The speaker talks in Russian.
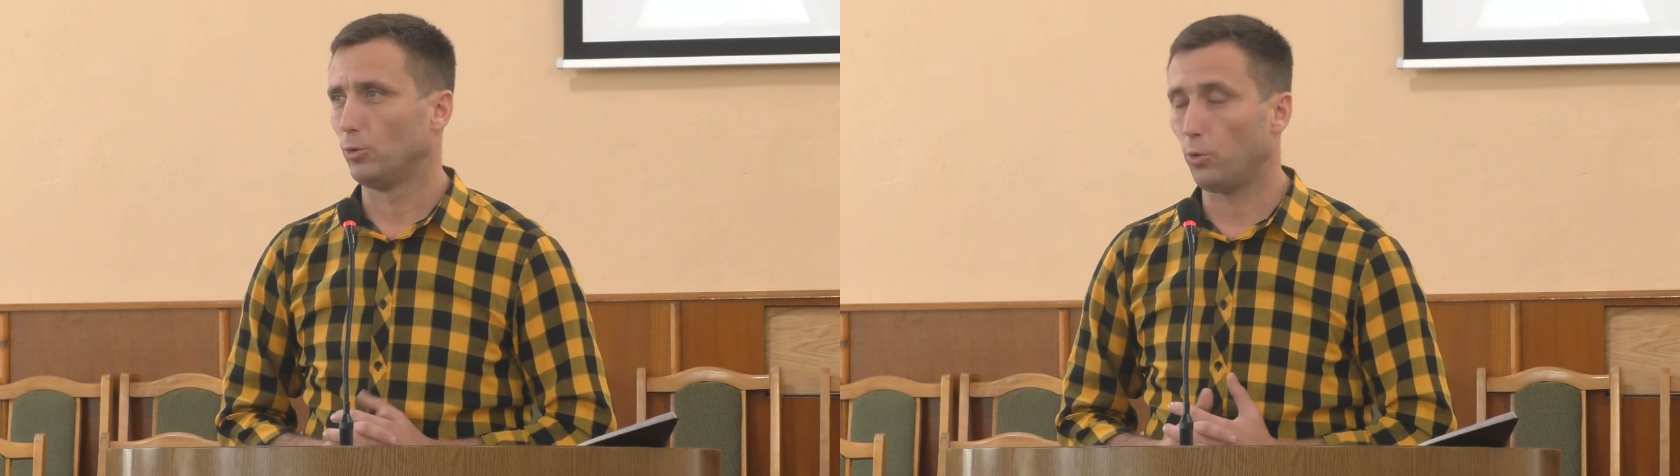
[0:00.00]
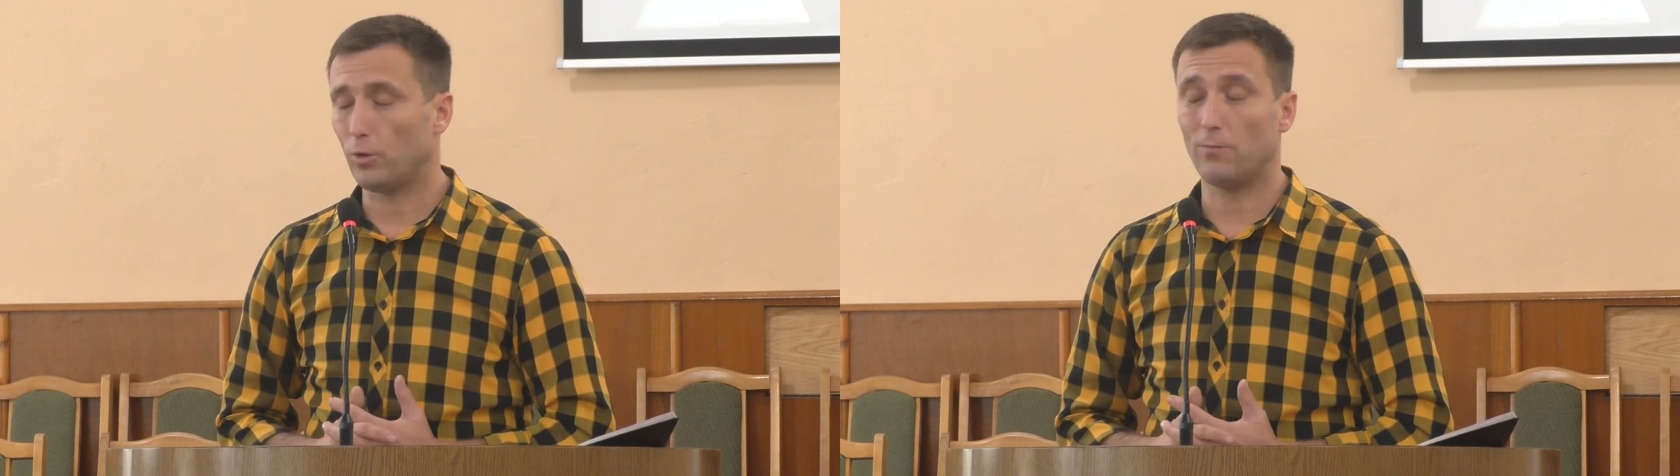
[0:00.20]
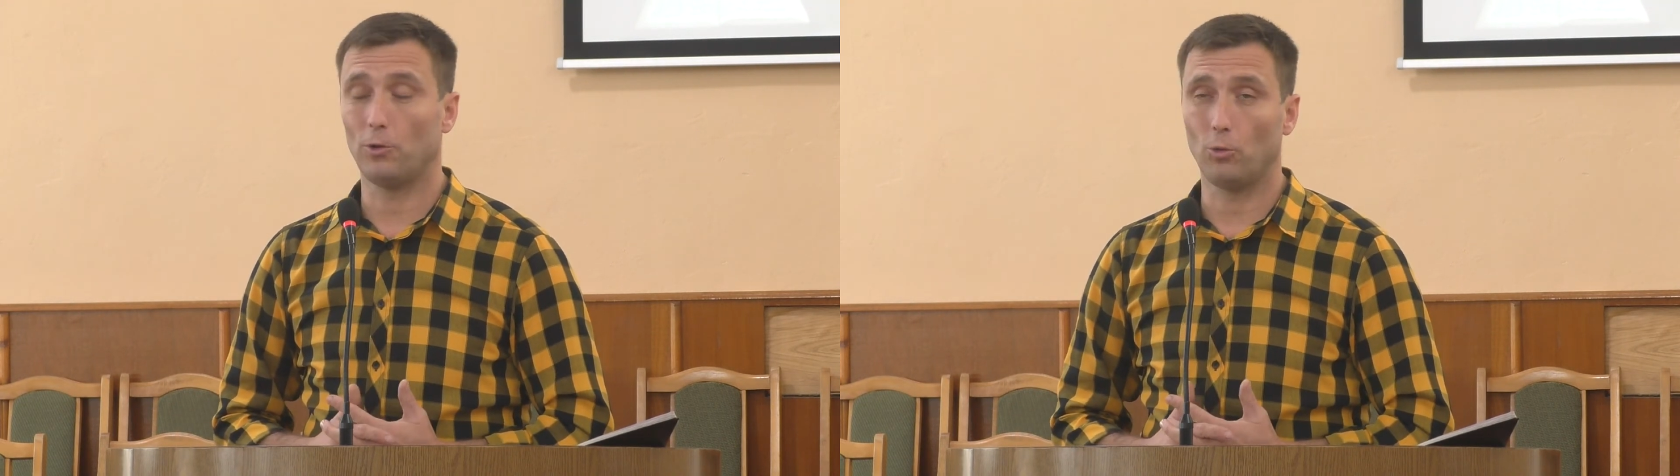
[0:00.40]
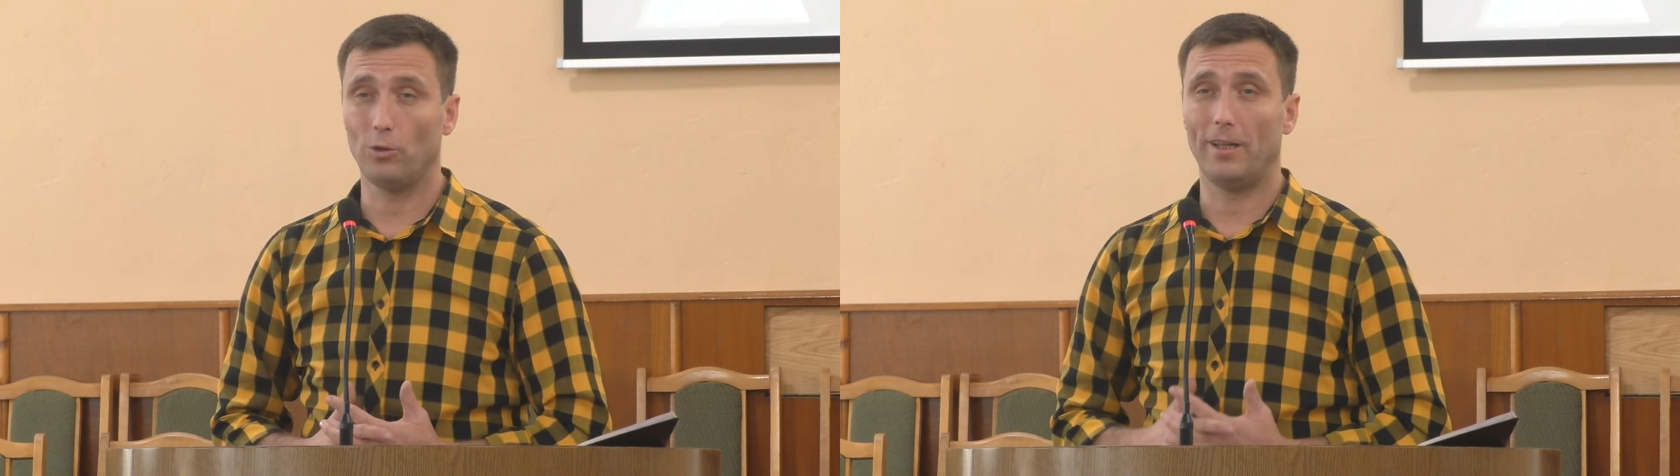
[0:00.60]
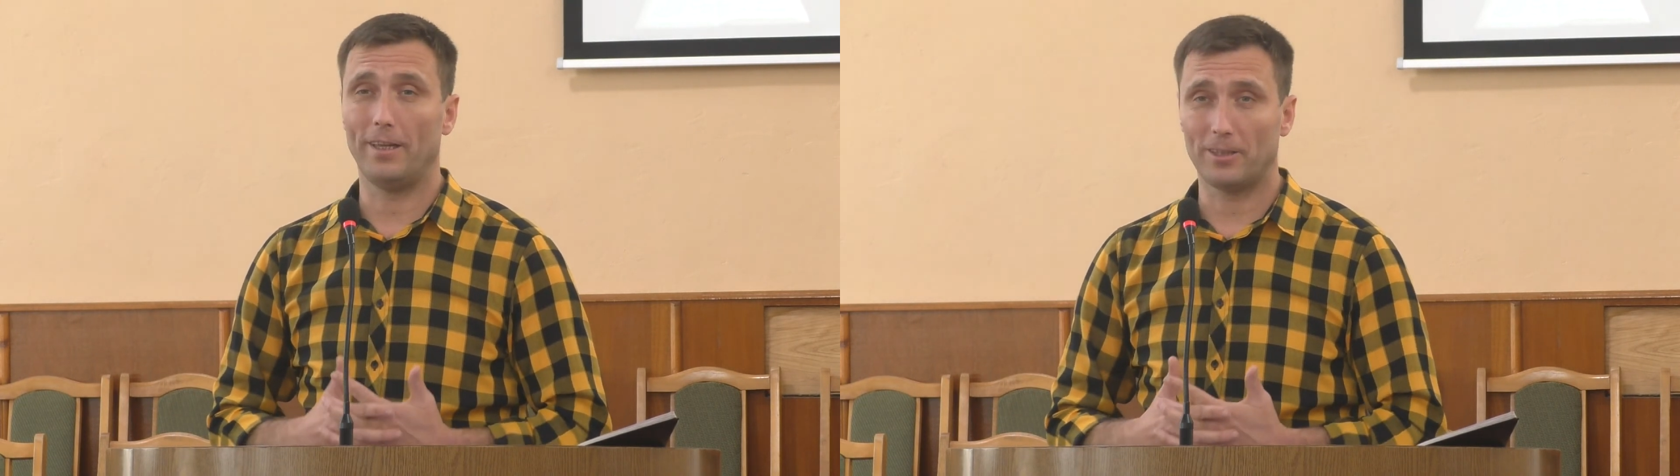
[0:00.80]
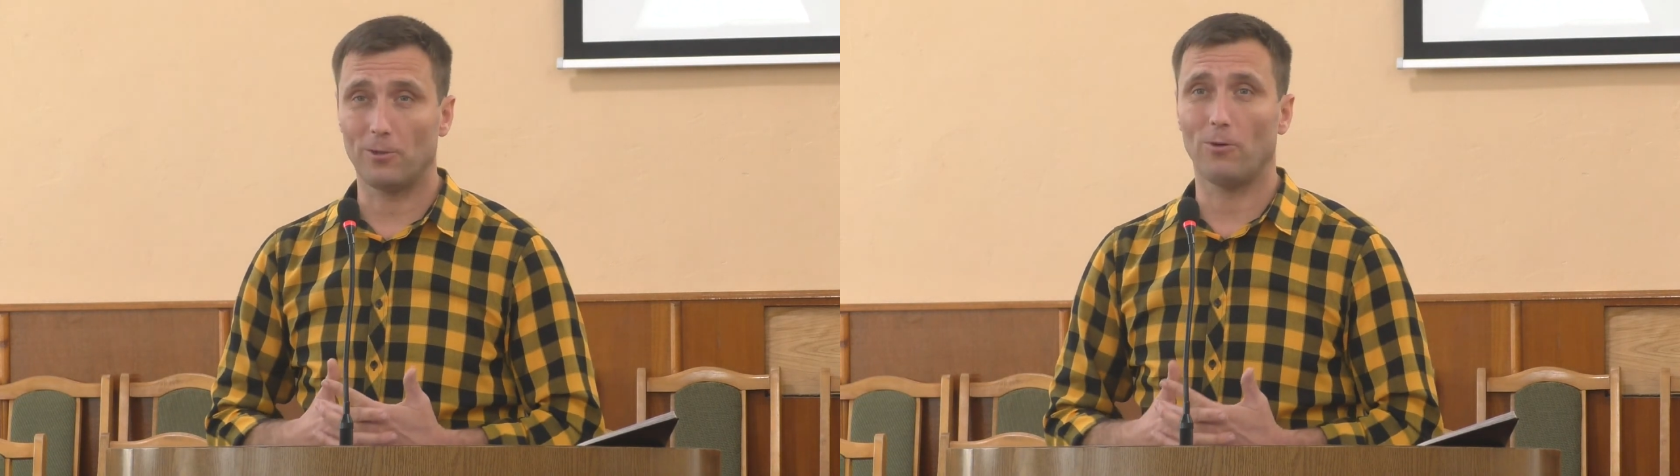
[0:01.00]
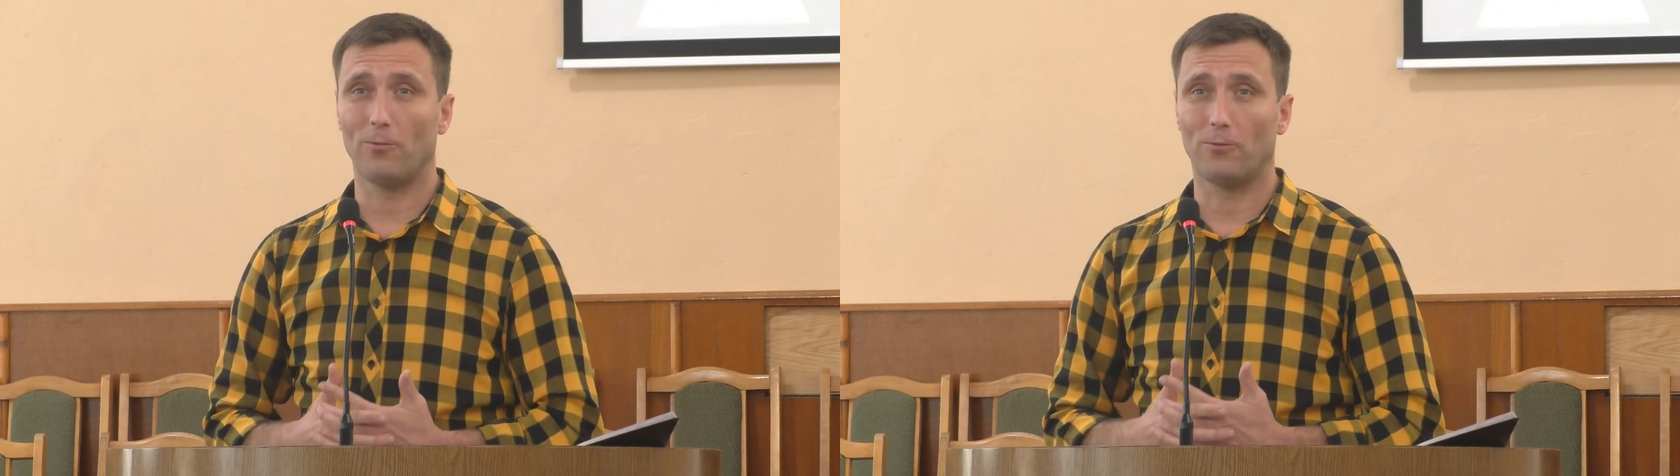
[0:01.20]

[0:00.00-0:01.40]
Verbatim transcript: Дух Святой для этого